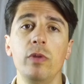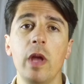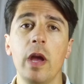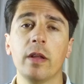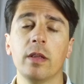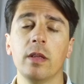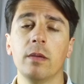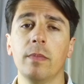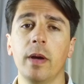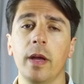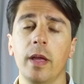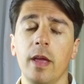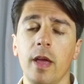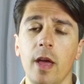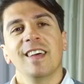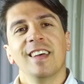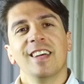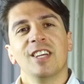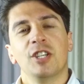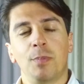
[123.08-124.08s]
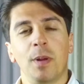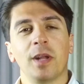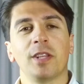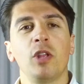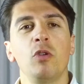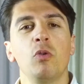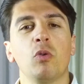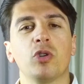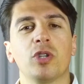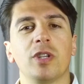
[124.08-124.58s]
dinheiro também.
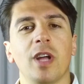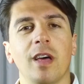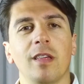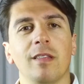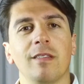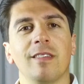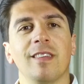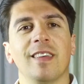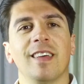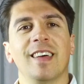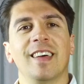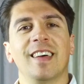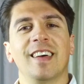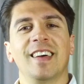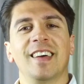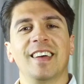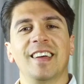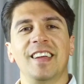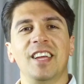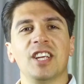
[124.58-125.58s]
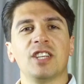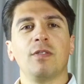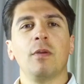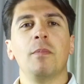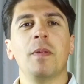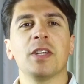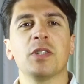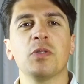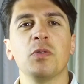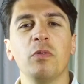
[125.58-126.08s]
Espero que tenham gostado. Eh,
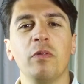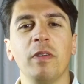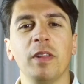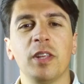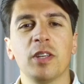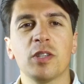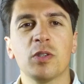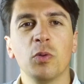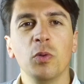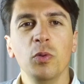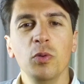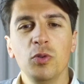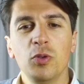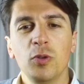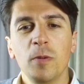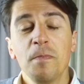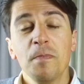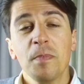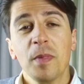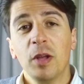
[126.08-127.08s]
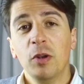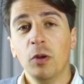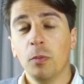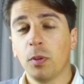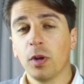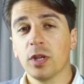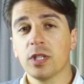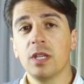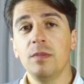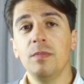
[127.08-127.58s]
este foi mais um 90 Segundos.
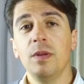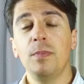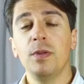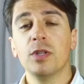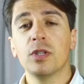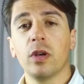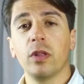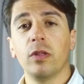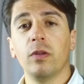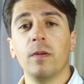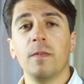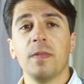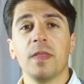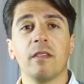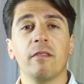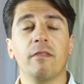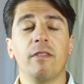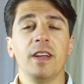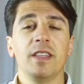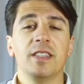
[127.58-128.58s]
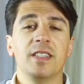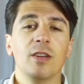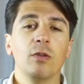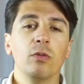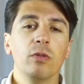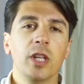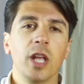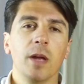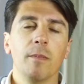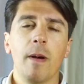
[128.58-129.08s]
No próximo episódio vai
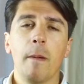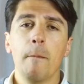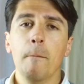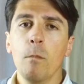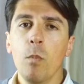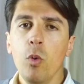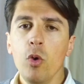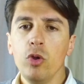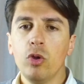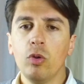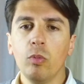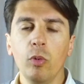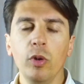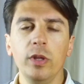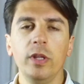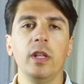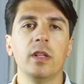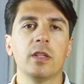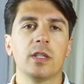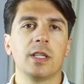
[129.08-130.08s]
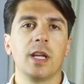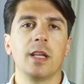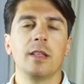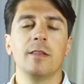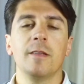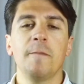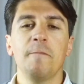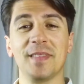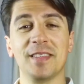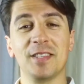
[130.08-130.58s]
ser um tema muito, muito
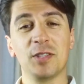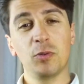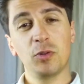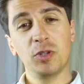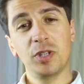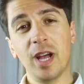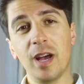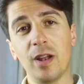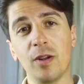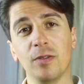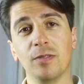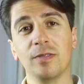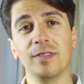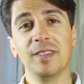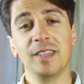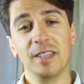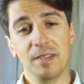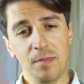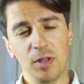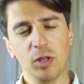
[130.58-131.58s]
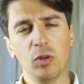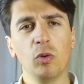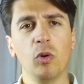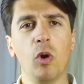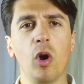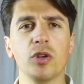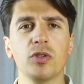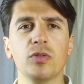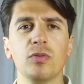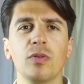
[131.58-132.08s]
interessante. Se gostaram, metam
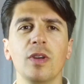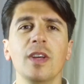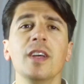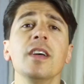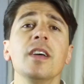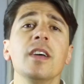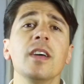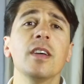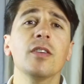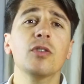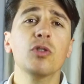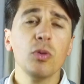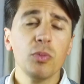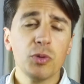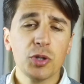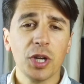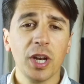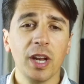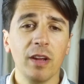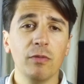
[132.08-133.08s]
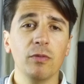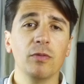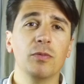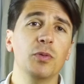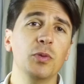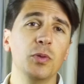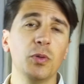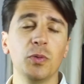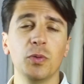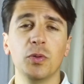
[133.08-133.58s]
gosto, subscrevam
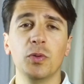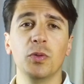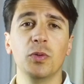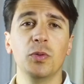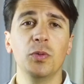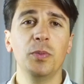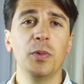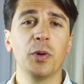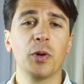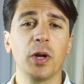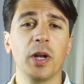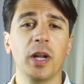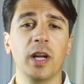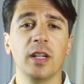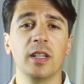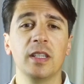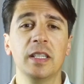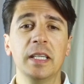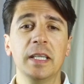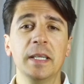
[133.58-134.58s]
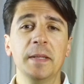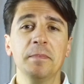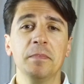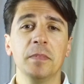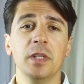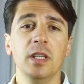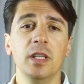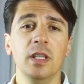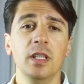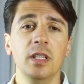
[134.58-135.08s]
o, o meu canal
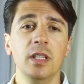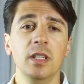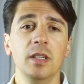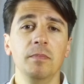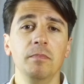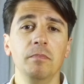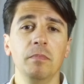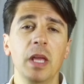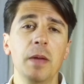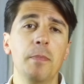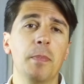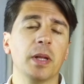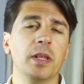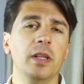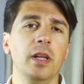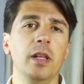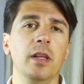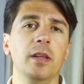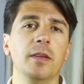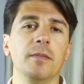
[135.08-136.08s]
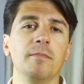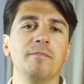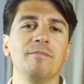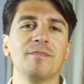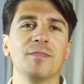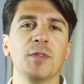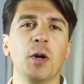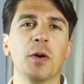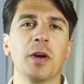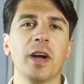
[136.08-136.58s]
e, e partilhem.
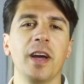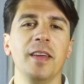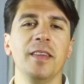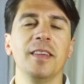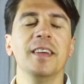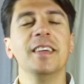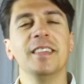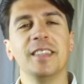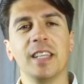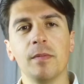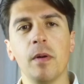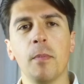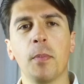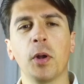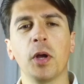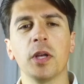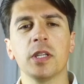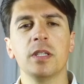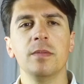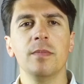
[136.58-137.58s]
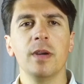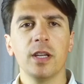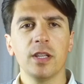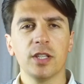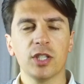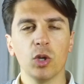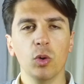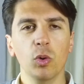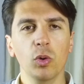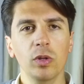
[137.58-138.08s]
Ok? Até uma próxima.
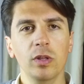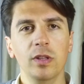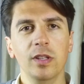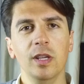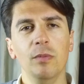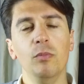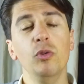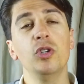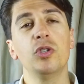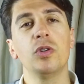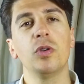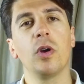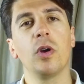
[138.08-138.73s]
Saúde e muitos